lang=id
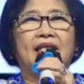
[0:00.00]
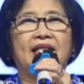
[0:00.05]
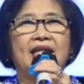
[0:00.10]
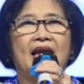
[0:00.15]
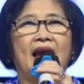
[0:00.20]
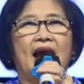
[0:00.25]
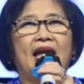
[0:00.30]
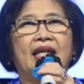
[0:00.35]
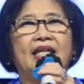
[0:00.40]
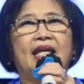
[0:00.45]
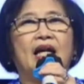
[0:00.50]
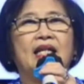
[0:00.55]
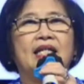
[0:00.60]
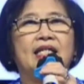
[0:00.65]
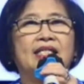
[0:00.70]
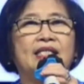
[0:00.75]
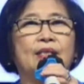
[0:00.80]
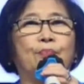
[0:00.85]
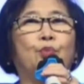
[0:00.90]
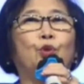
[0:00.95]
dia yang
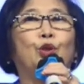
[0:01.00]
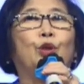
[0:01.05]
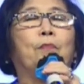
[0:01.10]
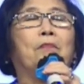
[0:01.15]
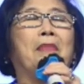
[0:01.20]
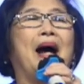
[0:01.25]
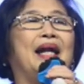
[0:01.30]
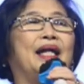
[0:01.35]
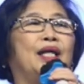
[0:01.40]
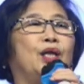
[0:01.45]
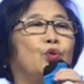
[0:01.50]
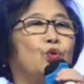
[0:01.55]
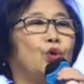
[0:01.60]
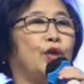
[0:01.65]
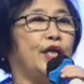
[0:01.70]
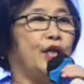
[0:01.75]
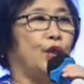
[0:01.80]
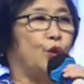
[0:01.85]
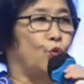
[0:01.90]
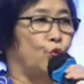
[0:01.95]
disebut
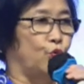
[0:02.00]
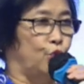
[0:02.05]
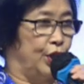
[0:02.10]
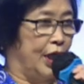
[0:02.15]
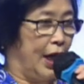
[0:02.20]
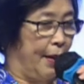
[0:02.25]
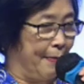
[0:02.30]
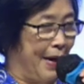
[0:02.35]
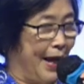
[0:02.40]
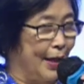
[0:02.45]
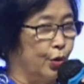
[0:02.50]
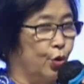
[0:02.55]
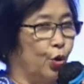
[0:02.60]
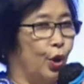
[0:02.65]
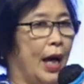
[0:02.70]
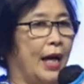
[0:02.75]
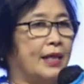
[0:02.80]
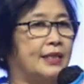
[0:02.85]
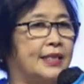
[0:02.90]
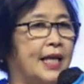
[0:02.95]
mandul itu. Yang
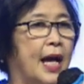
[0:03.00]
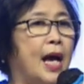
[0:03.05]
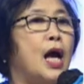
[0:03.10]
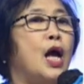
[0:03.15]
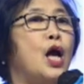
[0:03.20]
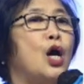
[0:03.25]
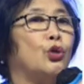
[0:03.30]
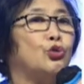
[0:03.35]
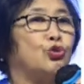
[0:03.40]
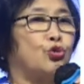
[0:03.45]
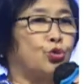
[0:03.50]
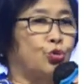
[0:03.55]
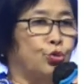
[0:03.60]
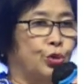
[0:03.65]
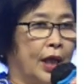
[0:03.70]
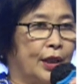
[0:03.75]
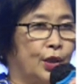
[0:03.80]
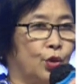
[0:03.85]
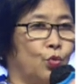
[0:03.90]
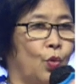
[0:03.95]
mandul aja
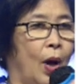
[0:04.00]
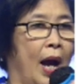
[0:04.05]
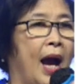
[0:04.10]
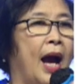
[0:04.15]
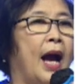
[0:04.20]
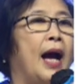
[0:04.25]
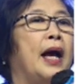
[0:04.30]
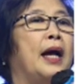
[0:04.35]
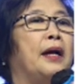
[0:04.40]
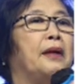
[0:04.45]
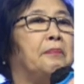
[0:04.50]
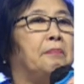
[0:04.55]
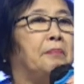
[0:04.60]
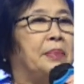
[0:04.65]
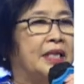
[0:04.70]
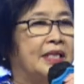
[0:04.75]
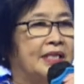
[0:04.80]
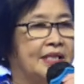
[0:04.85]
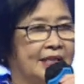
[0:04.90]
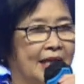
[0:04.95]
sudah tua
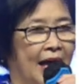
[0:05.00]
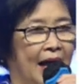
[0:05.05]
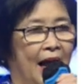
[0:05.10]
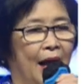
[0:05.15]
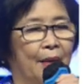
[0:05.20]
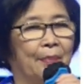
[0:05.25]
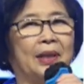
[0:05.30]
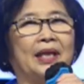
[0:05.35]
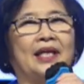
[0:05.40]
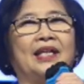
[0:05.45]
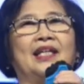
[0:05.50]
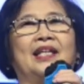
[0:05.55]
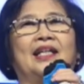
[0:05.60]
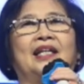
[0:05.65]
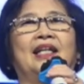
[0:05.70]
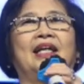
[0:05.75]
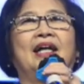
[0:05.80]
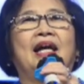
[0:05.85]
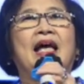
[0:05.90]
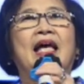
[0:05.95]
bisa hamil.
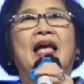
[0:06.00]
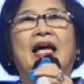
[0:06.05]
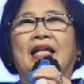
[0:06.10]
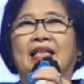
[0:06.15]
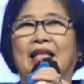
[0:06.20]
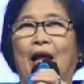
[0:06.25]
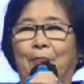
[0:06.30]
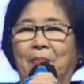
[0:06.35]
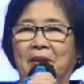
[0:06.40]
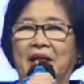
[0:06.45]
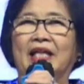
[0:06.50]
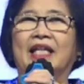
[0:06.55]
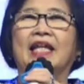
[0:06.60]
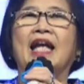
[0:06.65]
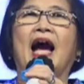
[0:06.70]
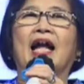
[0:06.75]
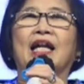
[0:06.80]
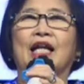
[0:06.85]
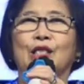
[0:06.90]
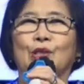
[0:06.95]
Tapi
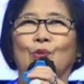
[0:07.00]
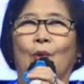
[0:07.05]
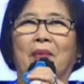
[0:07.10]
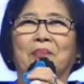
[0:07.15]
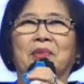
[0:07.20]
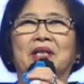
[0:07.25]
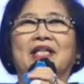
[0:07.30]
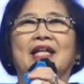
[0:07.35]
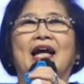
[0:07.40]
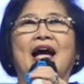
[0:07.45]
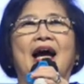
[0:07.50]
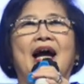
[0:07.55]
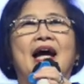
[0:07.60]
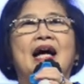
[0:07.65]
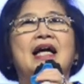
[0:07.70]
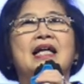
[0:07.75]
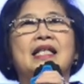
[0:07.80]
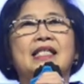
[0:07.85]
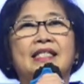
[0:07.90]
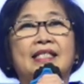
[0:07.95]
ini ada suaminya.
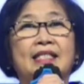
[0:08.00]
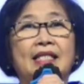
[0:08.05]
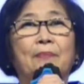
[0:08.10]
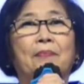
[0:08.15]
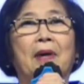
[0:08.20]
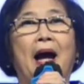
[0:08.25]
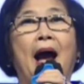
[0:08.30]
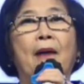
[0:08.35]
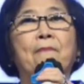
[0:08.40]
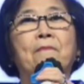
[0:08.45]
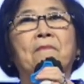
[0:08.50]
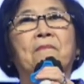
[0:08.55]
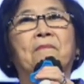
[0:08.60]
Sebab